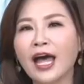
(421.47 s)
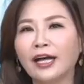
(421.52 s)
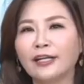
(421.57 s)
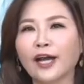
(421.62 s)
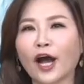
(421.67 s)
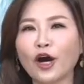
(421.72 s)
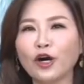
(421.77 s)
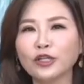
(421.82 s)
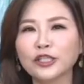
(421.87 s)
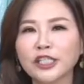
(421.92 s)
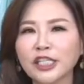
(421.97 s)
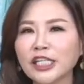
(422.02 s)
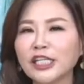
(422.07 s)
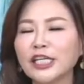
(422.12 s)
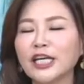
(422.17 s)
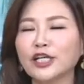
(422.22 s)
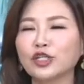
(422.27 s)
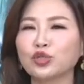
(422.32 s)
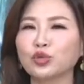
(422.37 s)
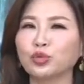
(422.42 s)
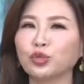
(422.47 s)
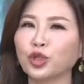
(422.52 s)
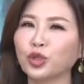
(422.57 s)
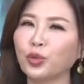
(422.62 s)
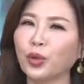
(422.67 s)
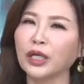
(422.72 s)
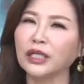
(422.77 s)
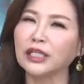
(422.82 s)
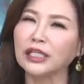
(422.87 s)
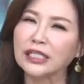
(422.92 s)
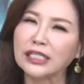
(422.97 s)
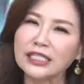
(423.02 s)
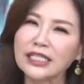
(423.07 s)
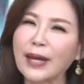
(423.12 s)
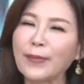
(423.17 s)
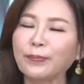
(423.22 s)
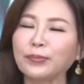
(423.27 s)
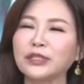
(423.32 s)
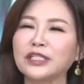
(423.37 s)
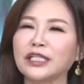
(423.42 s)
然后企业主都对你
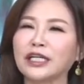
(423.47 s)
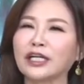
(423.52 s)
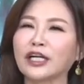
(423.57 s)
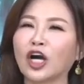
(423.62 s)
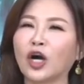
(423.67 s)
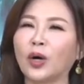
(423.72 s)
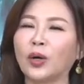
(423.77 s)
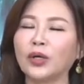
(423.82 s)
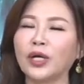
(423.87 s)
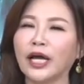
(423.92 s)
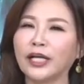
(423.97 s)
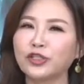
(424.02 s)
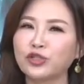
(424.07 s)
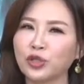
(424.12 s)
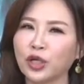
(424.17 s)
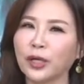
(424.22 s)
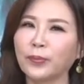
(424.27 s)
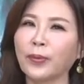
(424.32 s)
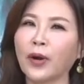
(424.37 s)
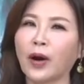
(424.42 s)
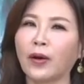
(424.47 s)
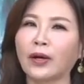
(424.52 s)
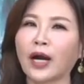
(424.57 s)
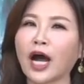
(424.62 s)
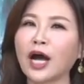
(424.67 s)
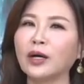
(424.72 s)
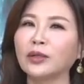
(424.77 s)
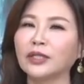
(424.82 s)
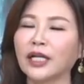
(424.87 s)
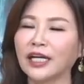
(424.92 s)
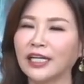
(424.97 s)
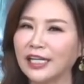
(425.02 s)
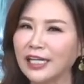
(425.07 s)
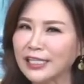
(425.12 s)
赞不绝口，呃，绝口，然后呢，